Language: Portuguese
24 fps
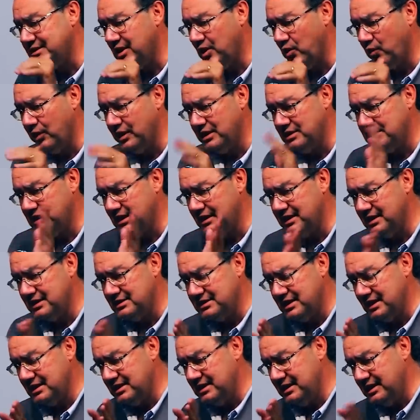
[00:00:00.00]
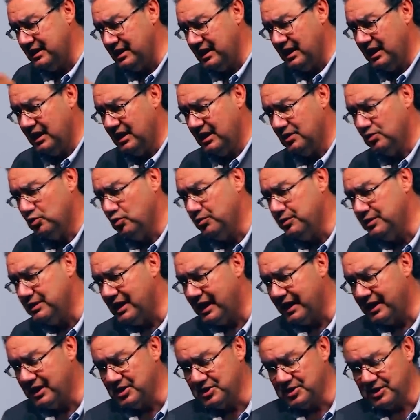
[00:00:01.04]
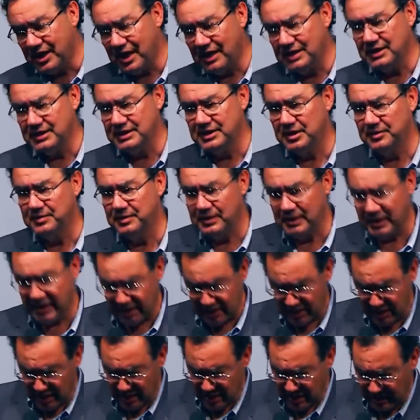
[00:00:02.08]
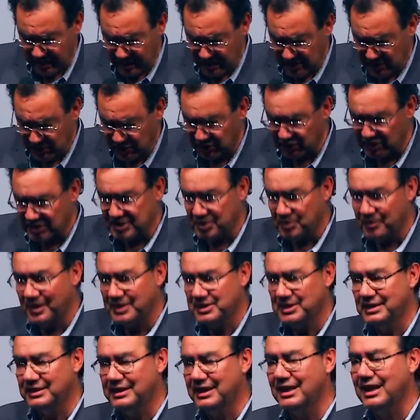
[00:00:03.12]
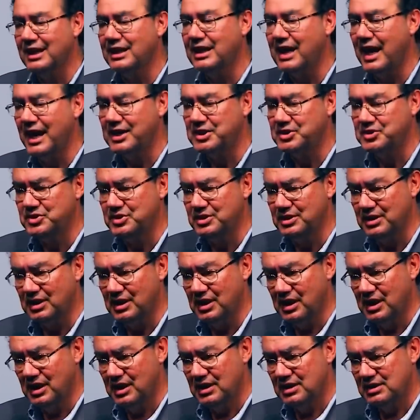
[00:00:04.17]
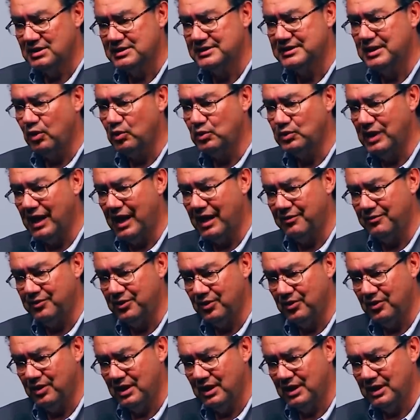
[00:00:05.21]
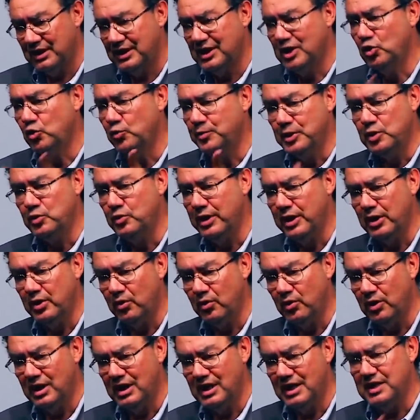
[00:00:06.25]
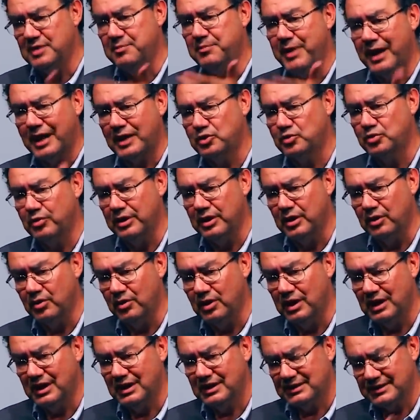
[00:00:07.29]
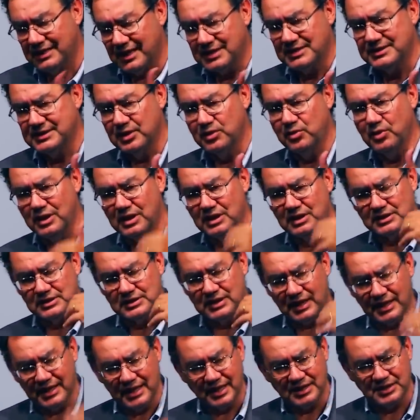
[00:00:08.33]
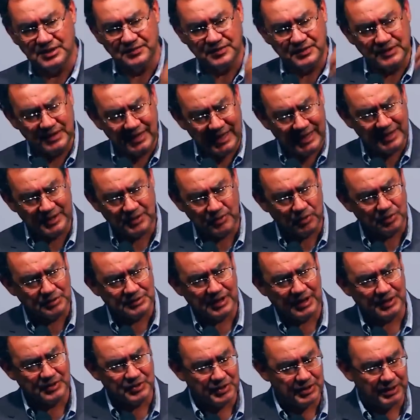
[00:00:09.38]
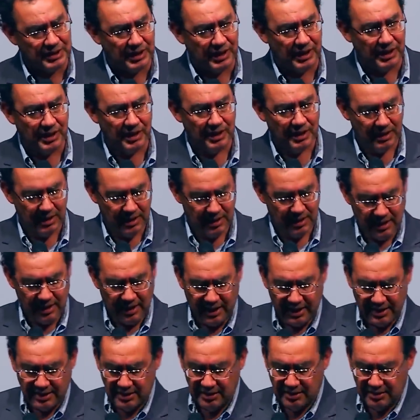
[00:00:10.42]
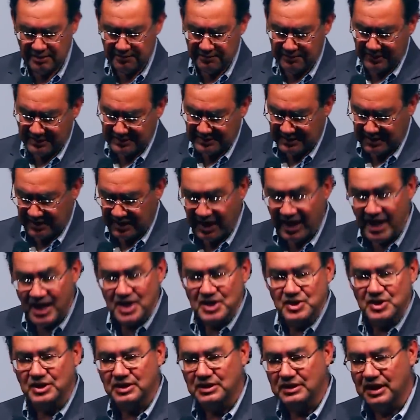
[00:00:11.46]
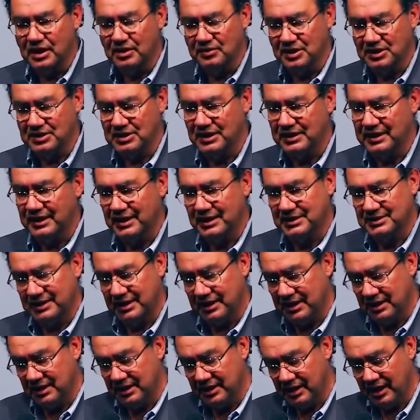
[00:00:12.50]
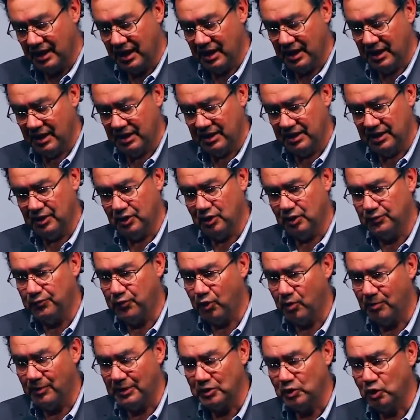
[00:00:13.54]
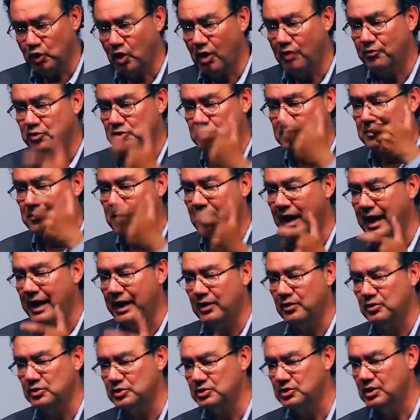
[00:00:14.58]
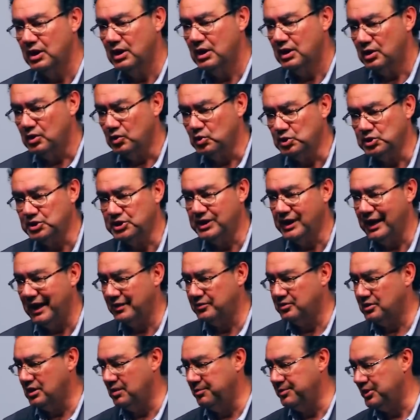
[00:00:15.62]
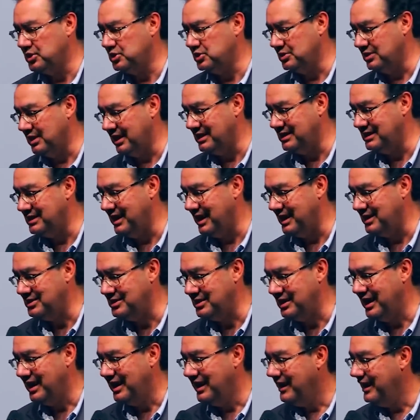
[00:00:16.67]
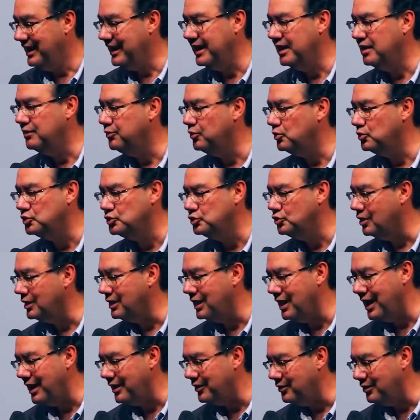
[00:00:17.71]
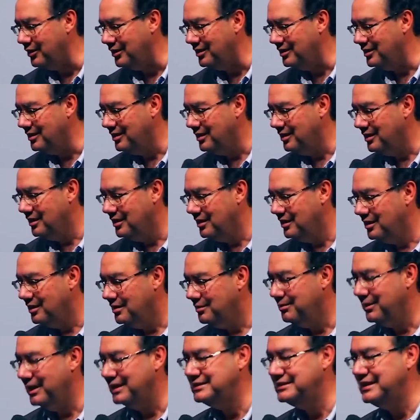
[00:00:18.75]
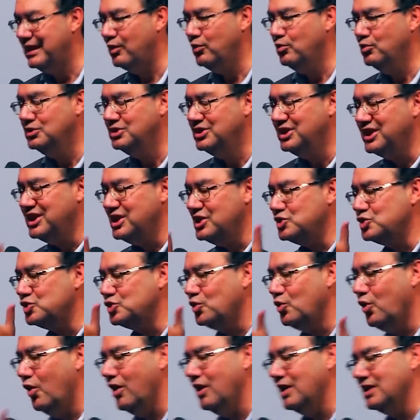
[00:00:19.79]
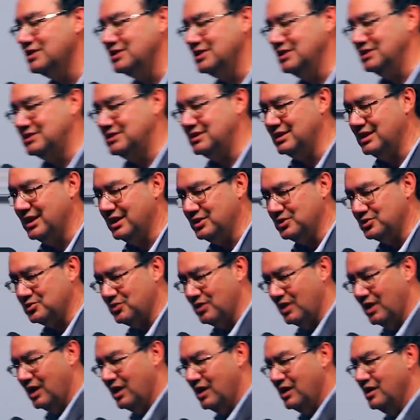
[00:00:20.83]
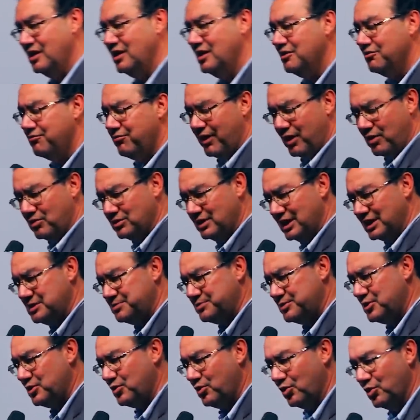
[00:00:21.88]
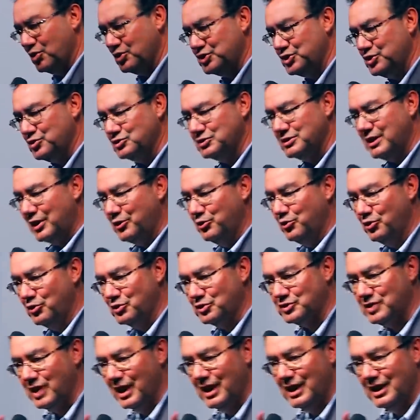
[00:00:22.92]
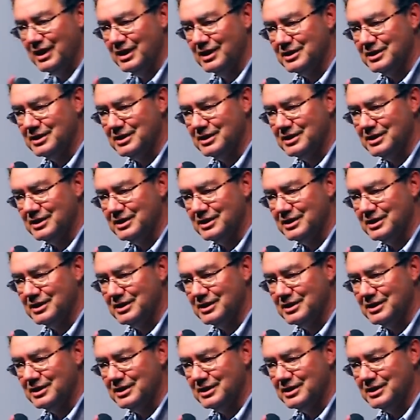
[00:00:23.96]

a sequência, deceder, duvidar, criticar e determinar. Registra uma janela light, saudável, que ilumina o eu, liberta o eu, traz segurança, criatividade, ousadia. Aí vai se reeditando as janelas killer e formando novos bairros no teatro da personalidade. É revolucionário. Mas aonde, em que escola se ensina isso? Em que faculdade de psicologia os alunos